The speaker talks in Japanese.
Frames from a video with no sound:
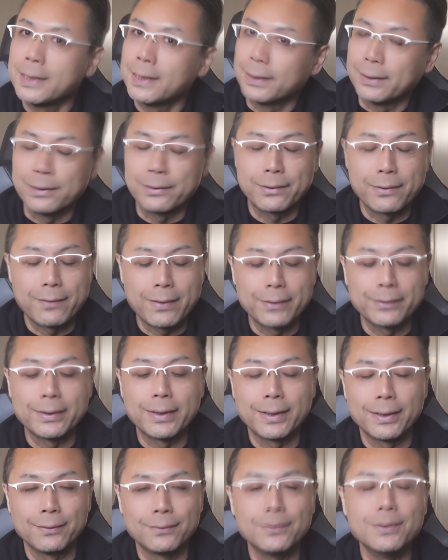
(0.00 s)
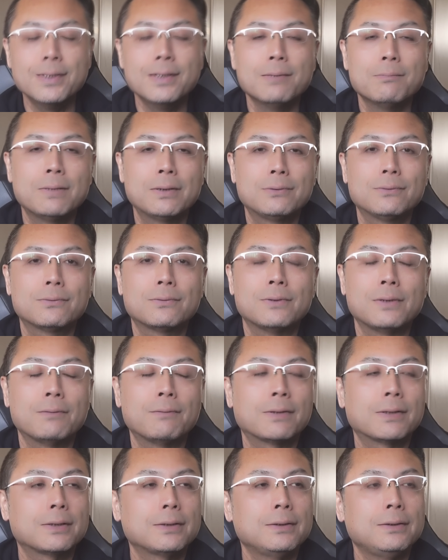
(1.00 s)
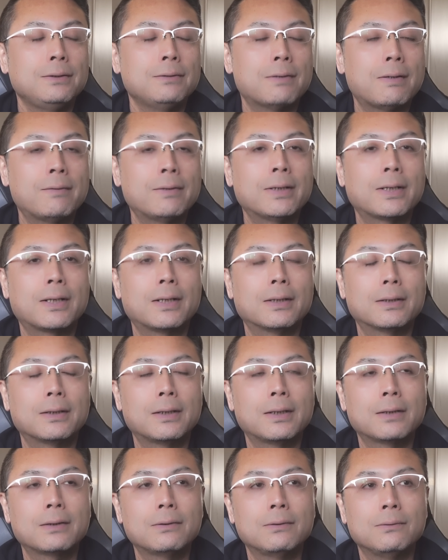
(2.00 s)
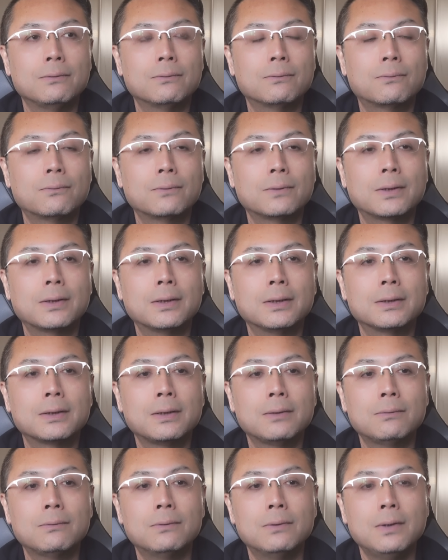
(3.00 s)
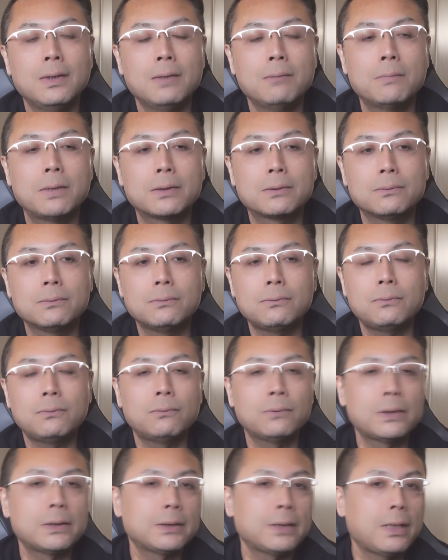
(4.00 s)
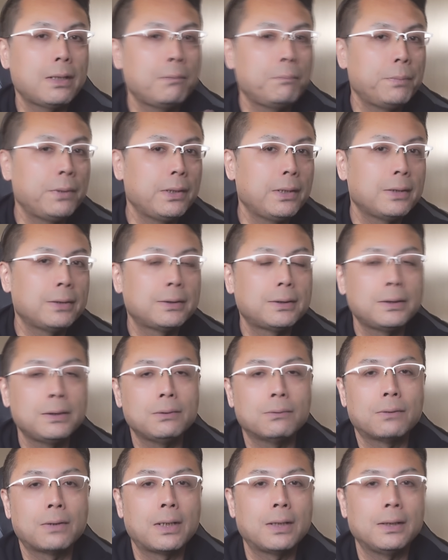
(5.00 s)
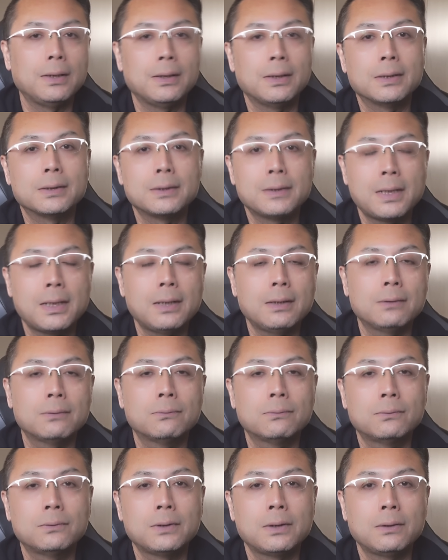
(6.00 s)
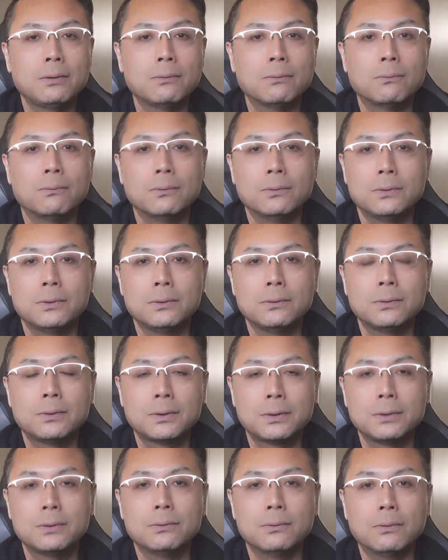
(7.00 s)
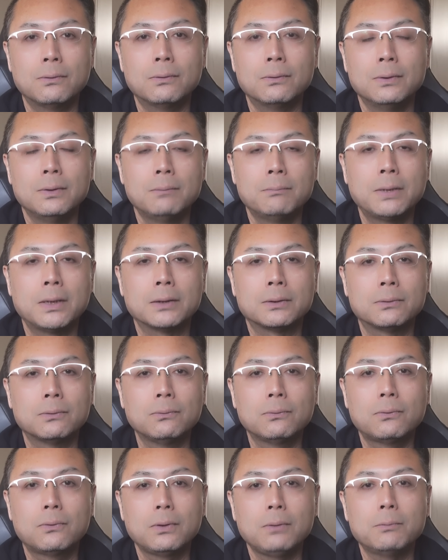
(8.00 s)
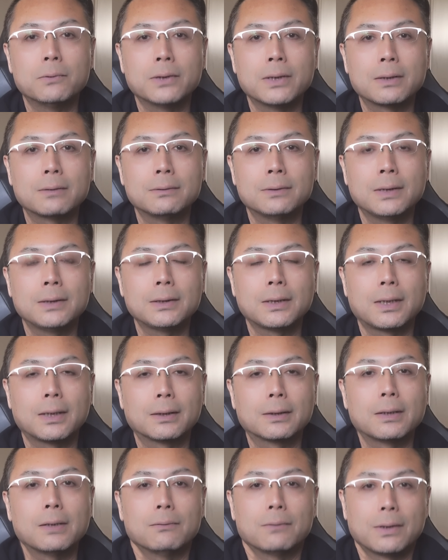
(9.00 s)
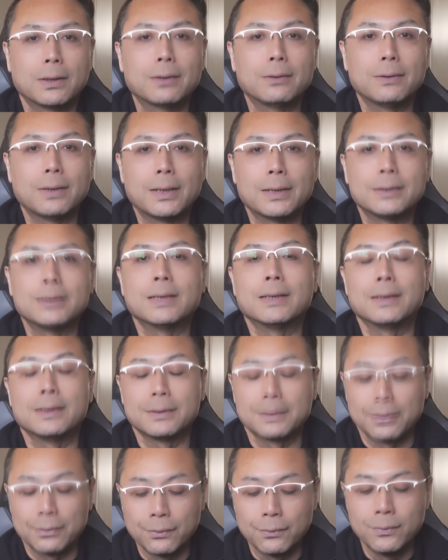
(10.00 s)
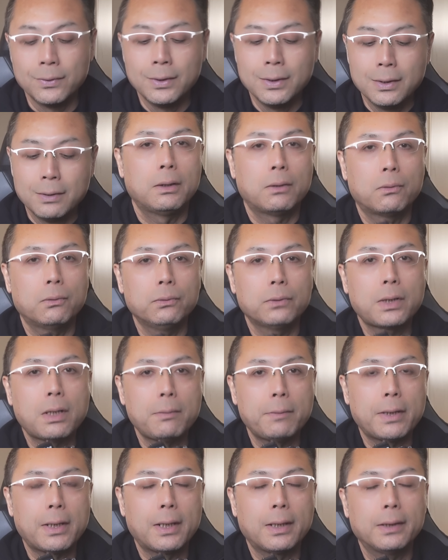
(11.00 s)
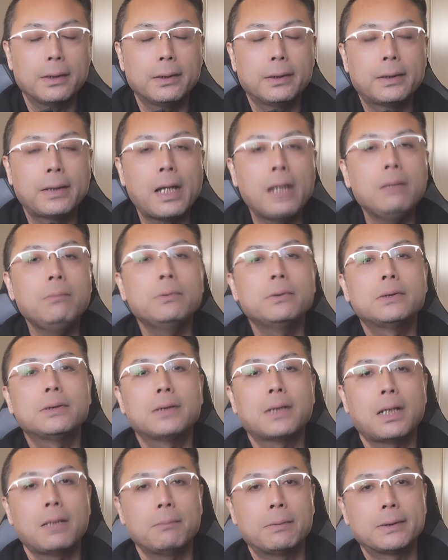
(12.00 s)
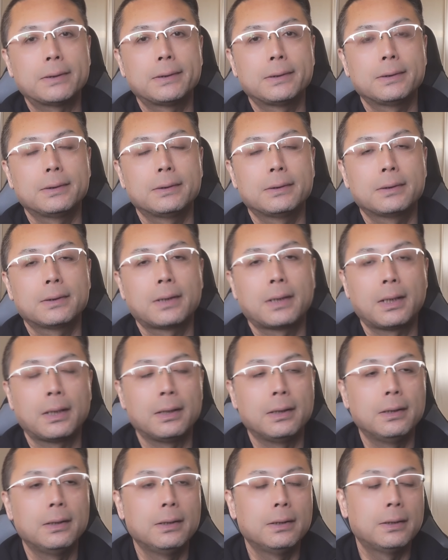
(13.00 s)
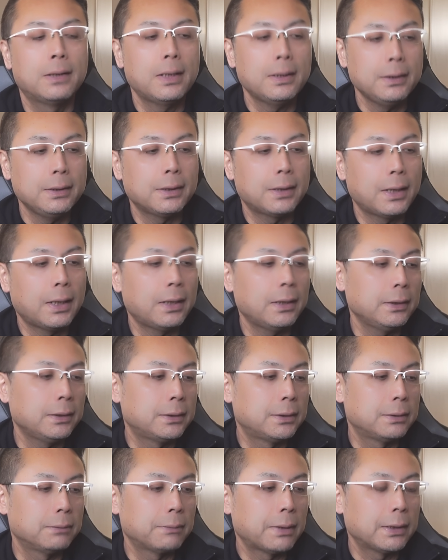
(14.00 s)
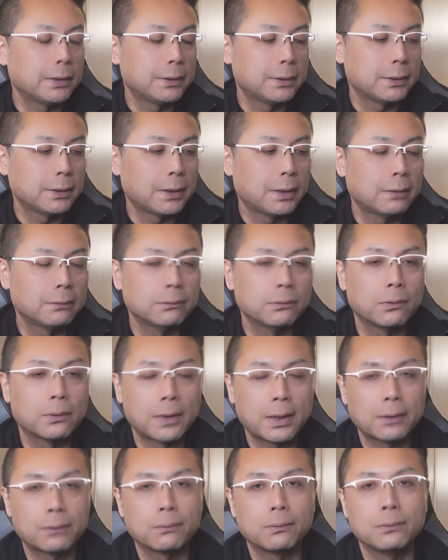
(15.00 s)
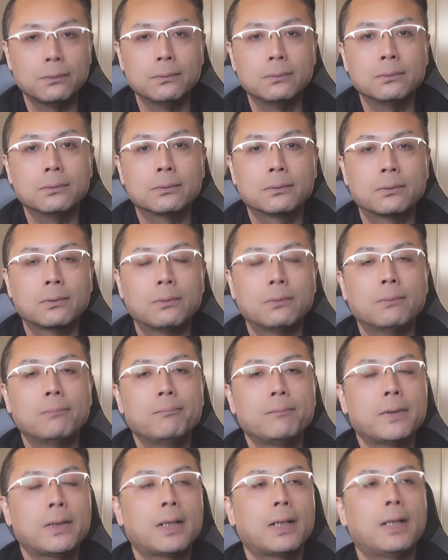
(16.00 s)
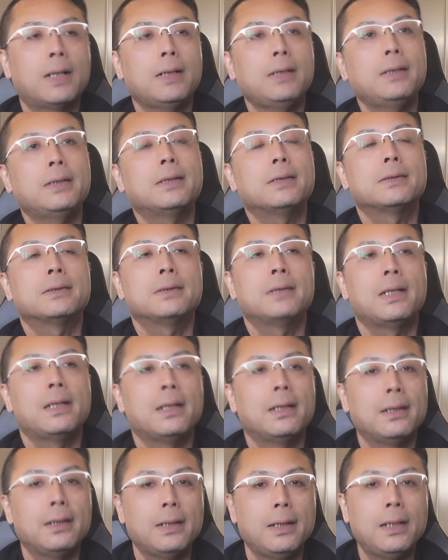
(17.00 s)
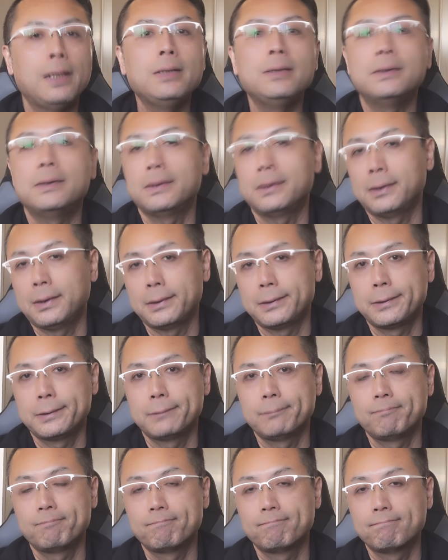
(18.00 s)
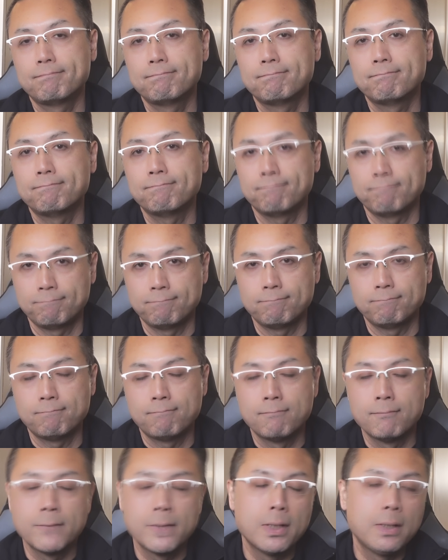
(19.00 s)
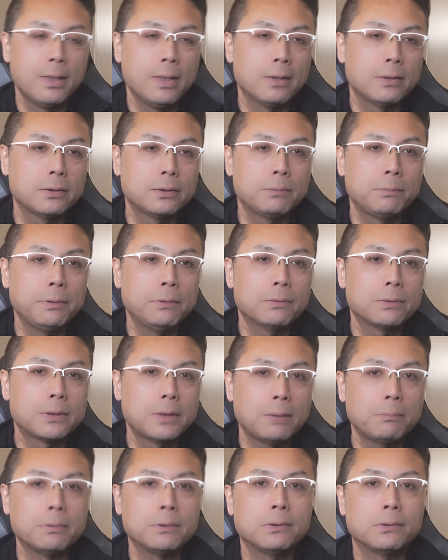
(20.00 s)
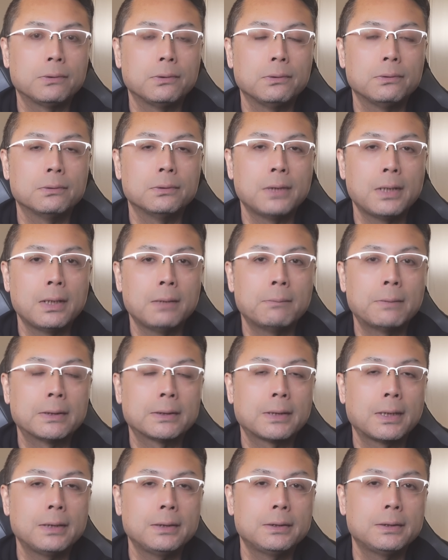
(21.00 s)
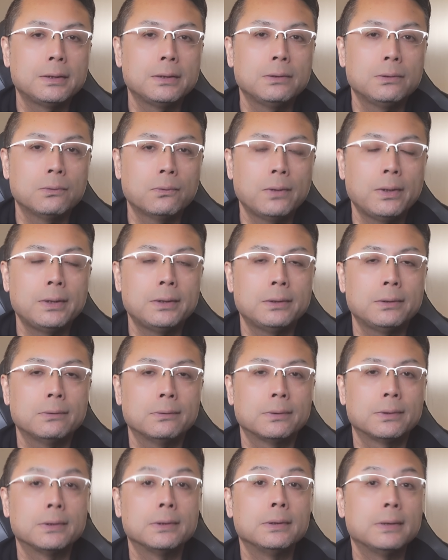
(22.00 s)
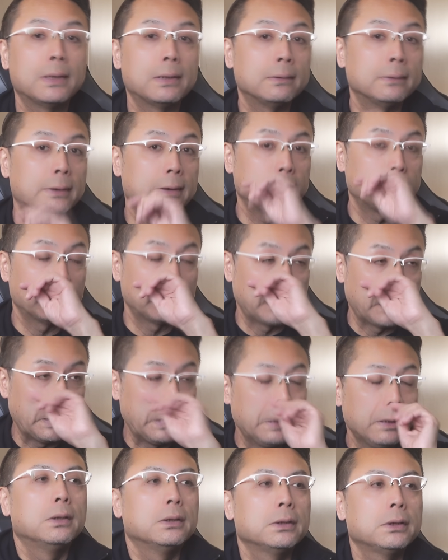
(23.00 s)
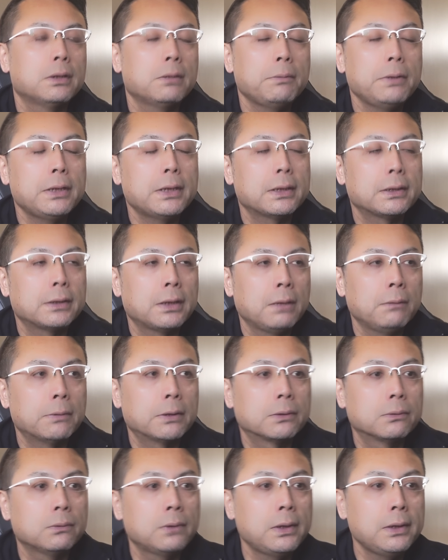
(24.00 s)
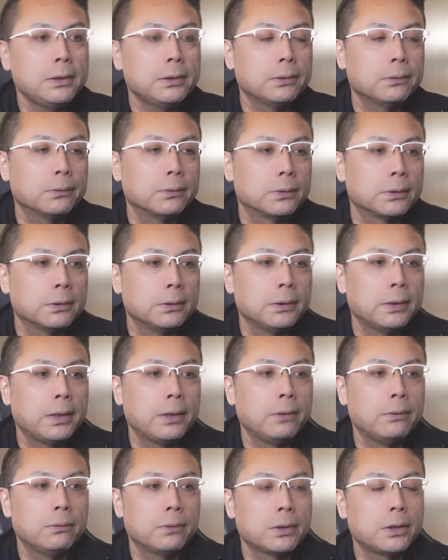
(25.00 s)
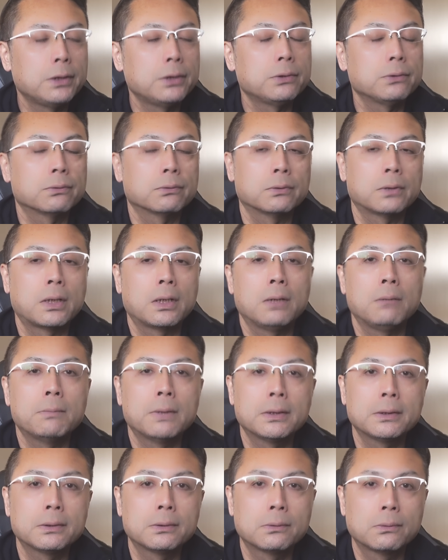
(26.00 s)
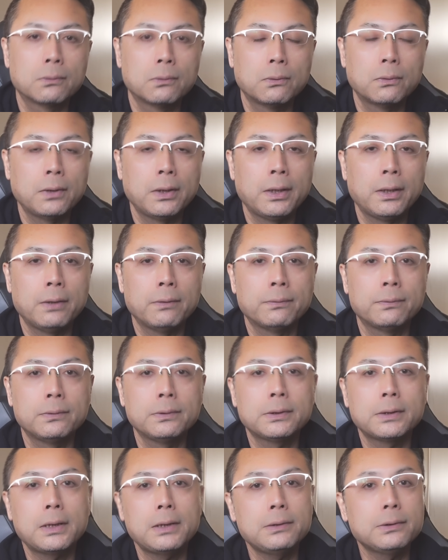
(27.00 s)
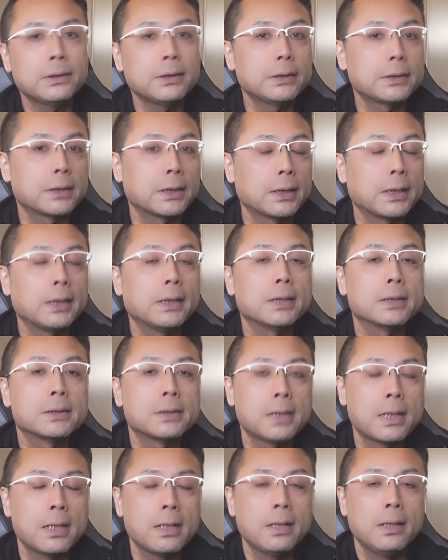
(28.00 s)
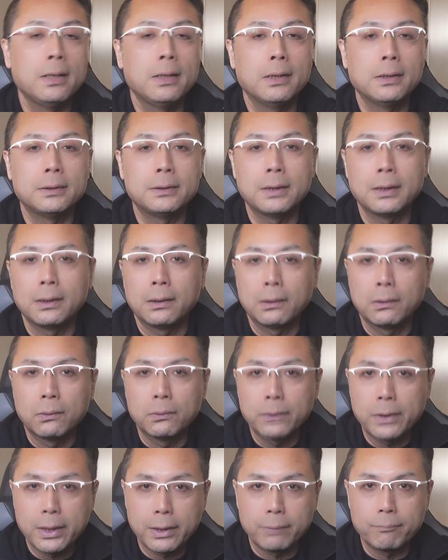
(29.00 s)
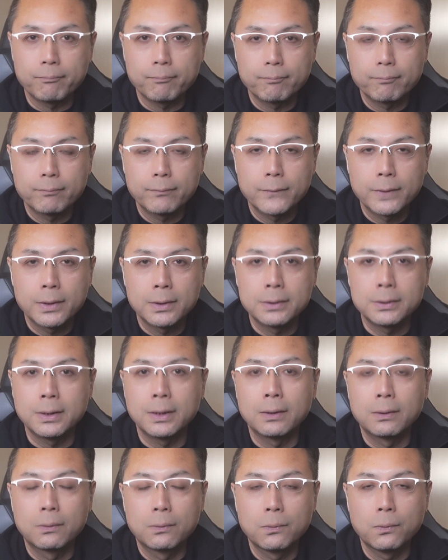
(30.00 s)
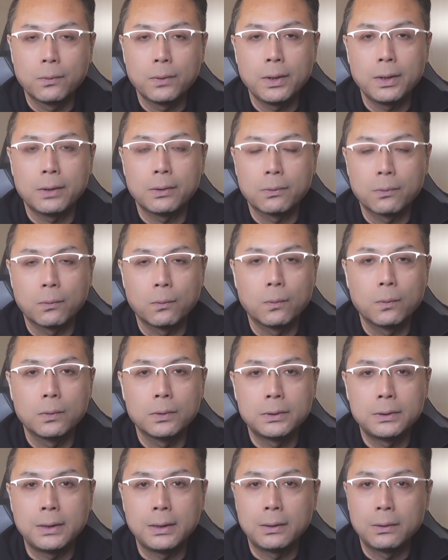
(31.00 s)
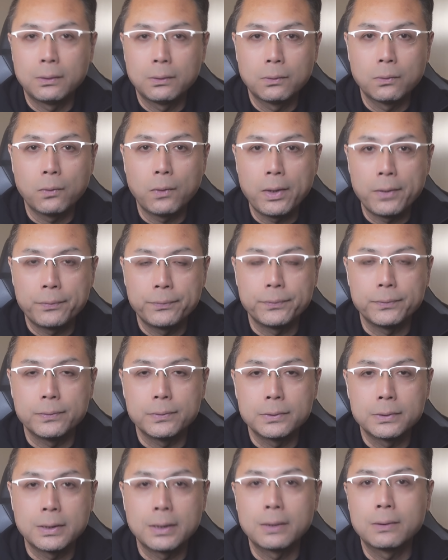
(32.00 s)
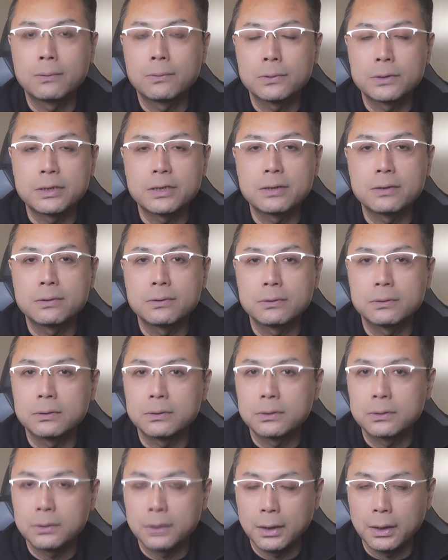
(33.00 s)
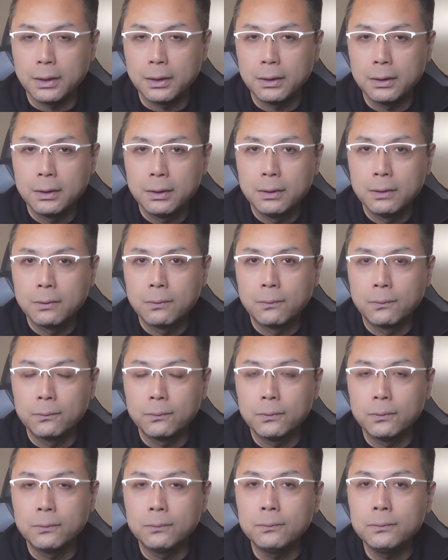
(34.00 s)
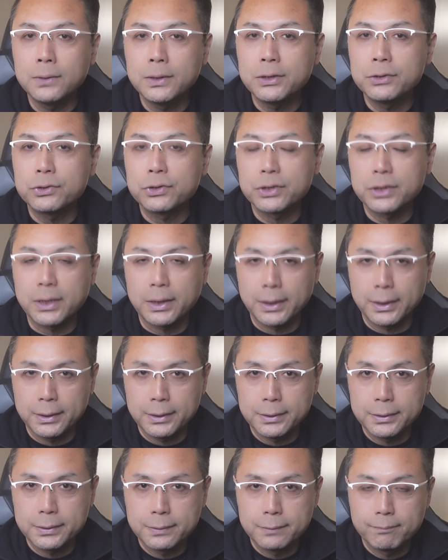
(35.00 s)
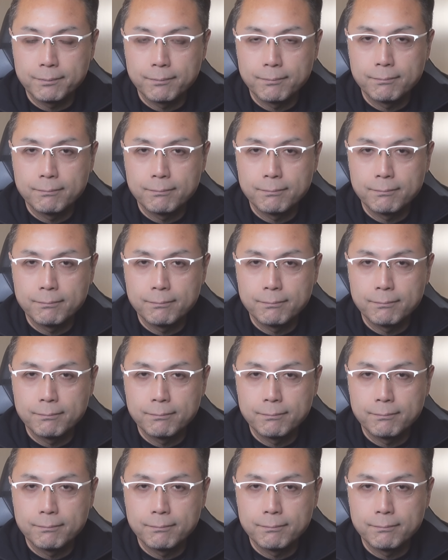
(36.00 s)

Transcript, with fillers: 前科なのか分かんないけど、まあ、ちょっとね私には合わなかったなっていうところなんですけど、まあ、その同じ APS-C のラインですねその Z52 を、まあ、証拠りもなくなぜ買ったのかっていう話なんですけどでこのカメラだいぶ違います。はい、何が一番違うのかというとやはりですねエンジンです。うんエクスピード7というね、まあ、最新のエンジンを積んでるんですよね。ちなみにですね、今そのエンジンを積んでいる機種となりますと、えー、フルサイズ機しかないんですね。えー、Z9、Z8、ZF、Z63、この4機種しかないんです。